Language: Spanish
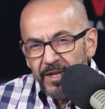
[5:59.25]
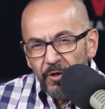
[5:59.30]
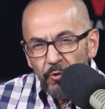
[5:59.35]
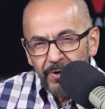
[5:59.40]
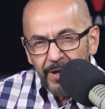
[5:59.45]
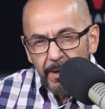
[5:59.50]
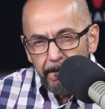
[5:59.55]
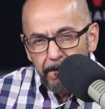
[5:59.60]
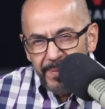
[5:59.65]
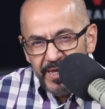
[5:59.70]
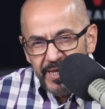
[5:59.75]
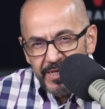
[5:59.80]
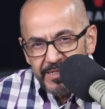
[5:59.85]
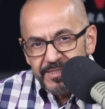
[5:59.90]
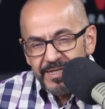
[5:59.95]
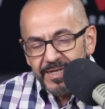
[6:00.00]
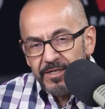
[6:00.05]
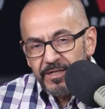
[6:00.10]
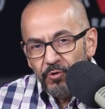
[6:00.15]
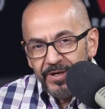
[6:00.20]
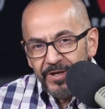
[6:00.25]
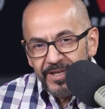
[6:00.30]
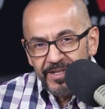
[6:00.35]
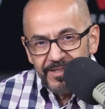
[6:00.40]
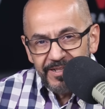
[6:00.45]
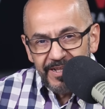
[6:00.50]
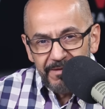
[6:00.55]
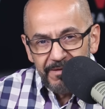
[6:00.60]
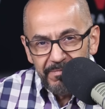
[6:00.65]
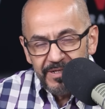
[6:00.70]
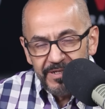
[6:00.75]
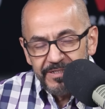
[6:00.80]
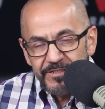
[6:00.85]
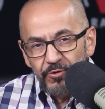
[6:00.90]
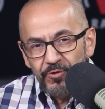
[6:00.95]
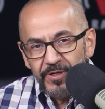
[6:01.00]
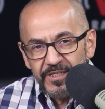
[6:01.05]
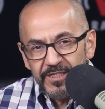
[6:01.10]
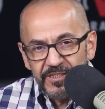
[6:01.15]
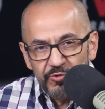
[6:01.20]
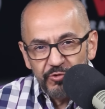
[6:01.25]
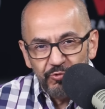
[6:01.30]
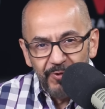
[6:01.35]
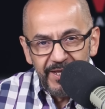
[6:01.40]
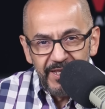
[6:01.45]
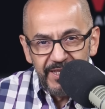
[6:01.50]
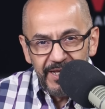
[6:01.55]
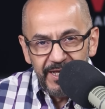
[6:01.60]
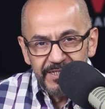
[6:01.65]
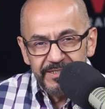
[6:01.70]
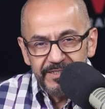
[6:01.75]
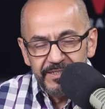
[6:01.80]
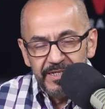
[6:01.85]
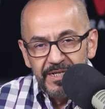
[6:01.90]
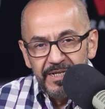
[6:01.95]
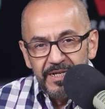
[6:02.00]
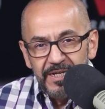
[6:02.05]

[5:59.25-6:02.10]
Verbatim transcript: lo que piensas, lo que temes, lo que sueñas,